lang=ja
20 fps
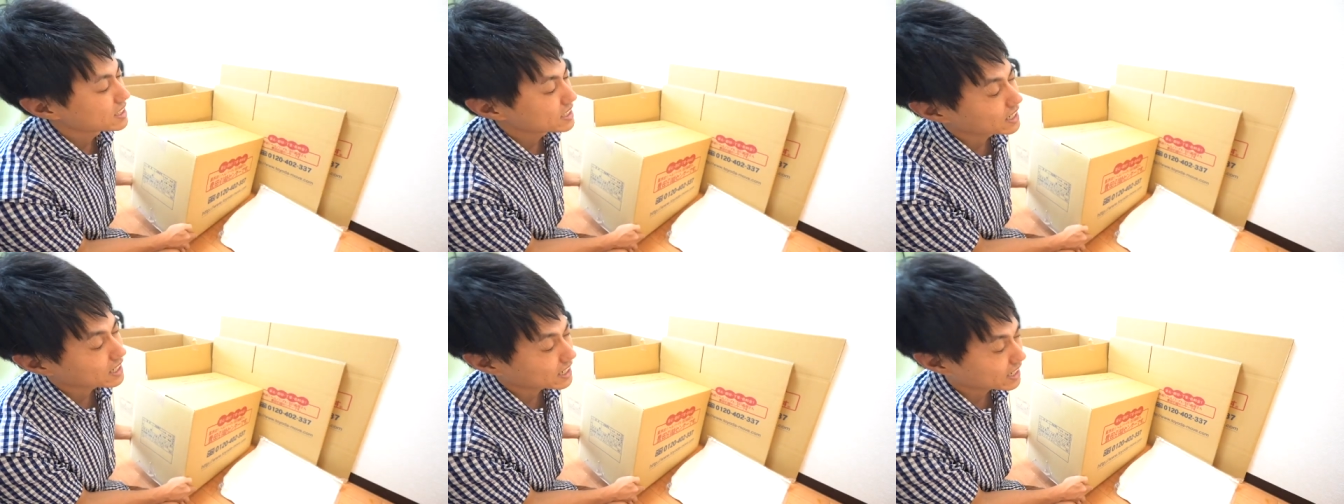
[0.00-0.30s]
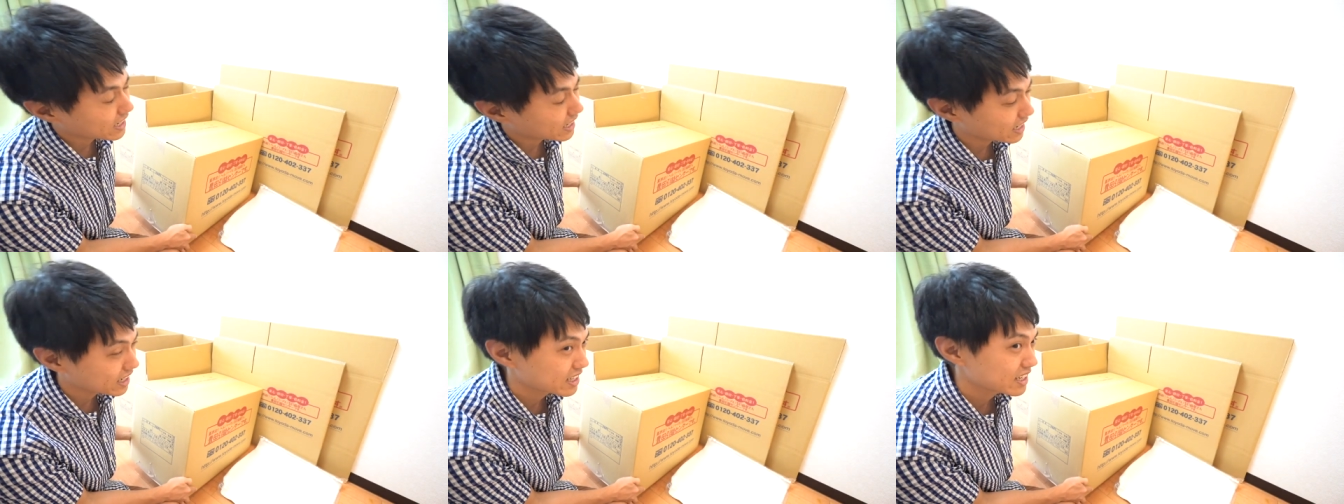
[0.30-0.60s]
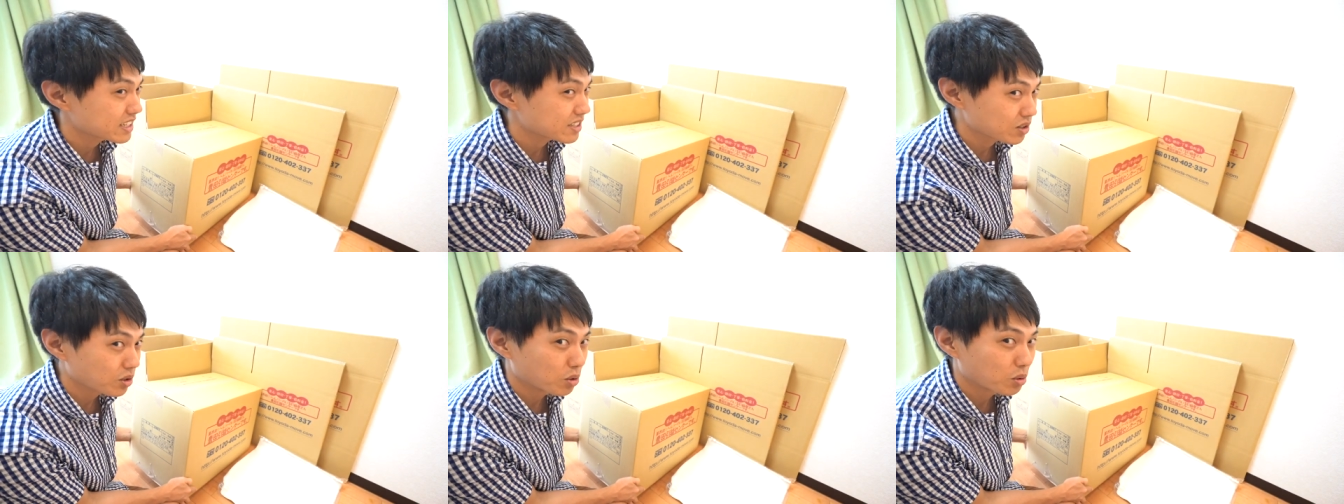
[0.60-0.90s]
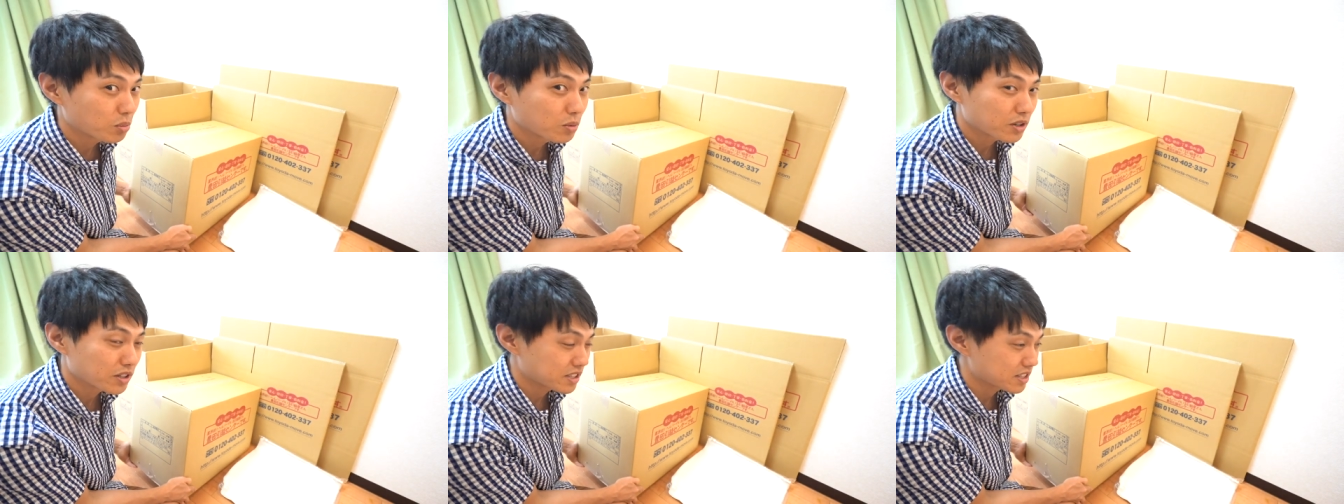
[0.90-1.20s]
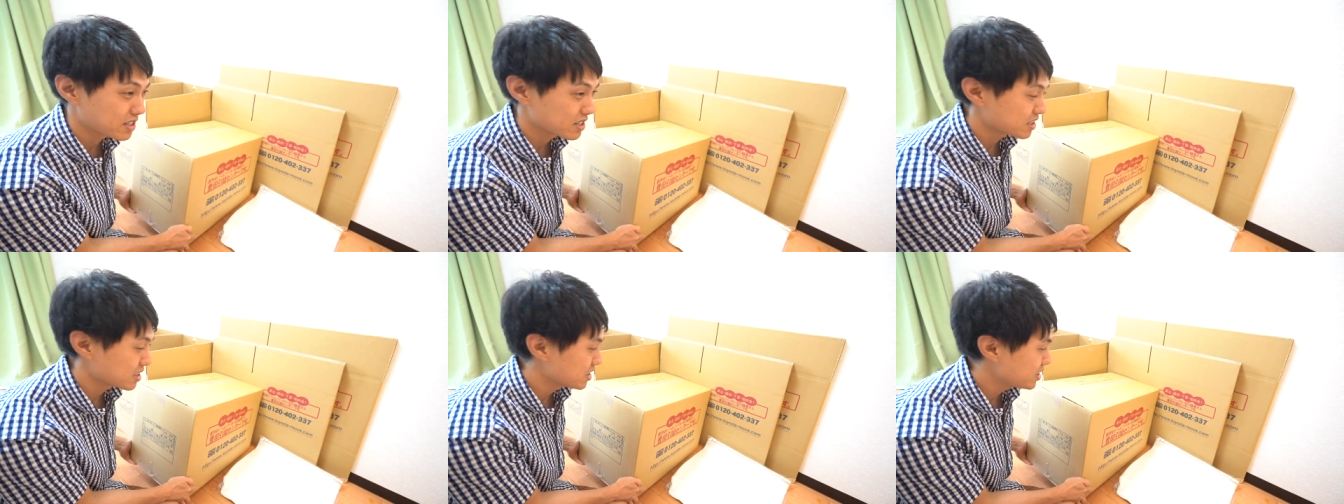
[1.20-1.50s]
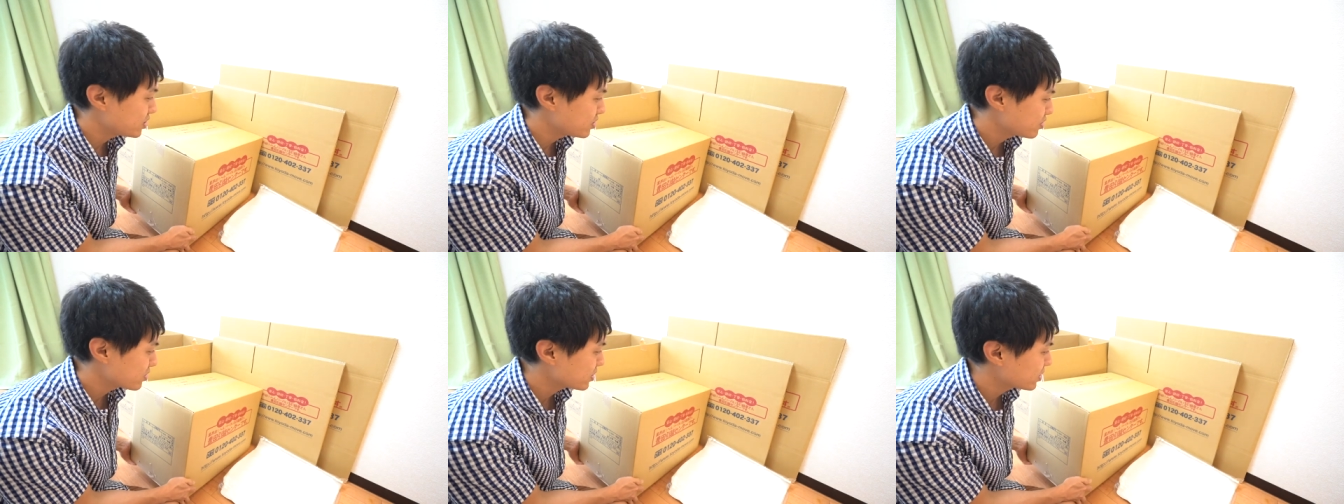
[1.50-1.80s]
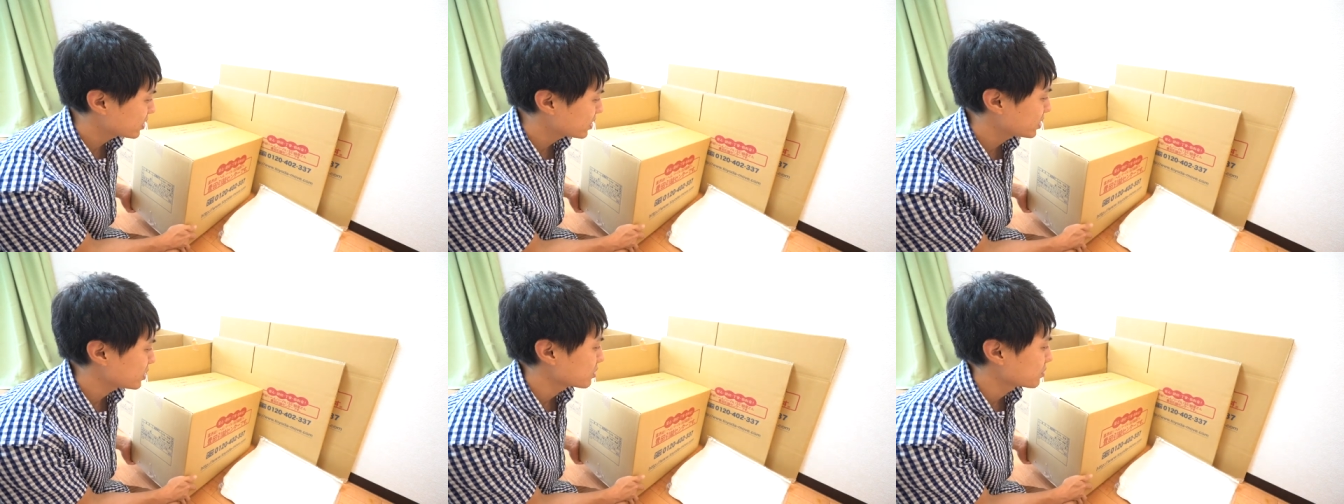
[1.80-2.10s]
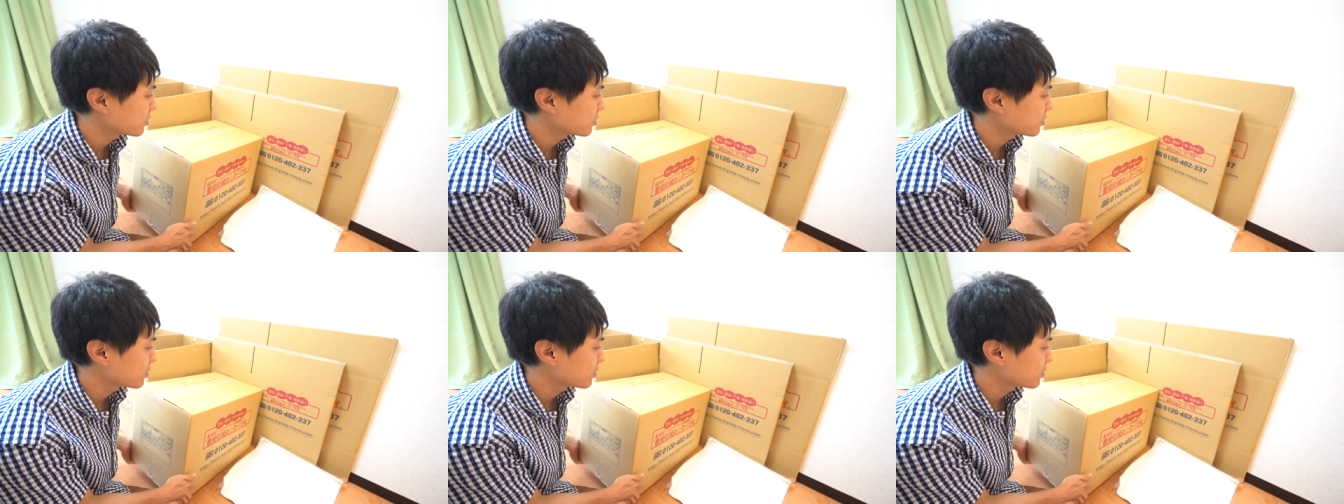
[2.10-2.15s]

いやかなり重いです。にじゅっキ